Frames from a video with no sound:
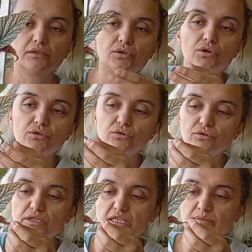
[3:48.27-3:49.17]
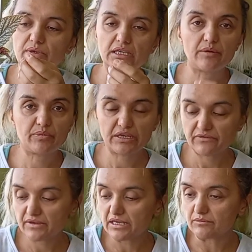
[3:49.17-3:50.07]
gördüğünüz gibi
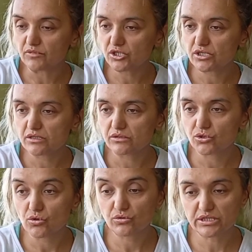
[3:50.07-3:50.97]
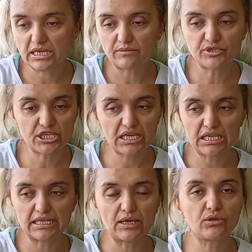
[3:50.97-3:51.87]
yaprak vermiş. Çok güzel bir
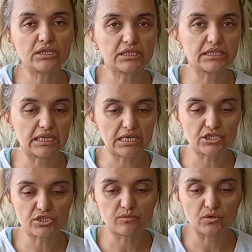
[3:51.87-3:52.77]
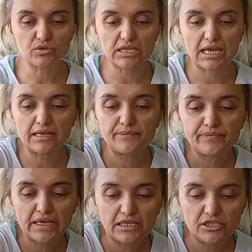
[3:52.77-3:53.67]
şekilde. Onların da gelişimi güzel.
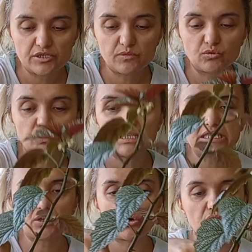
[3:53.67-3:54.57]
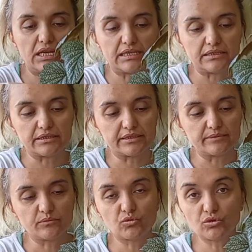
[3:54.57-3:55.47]
Şimdi bunu nasıl köklendirdim?
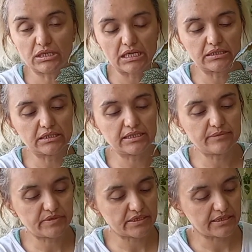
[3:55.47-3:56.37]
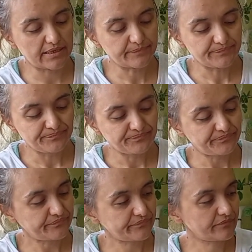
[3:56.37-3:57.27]
Bunu da anlatayım size.
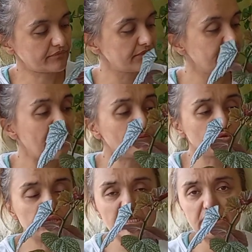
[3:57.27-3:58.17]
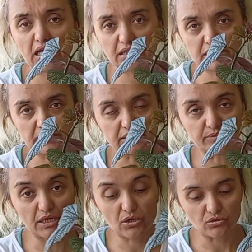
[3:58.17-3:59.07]
Ben bundan dal
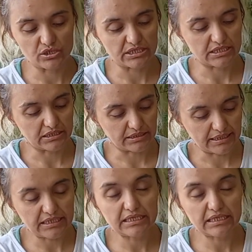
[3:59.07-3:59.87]
kırdım daha öncesinde.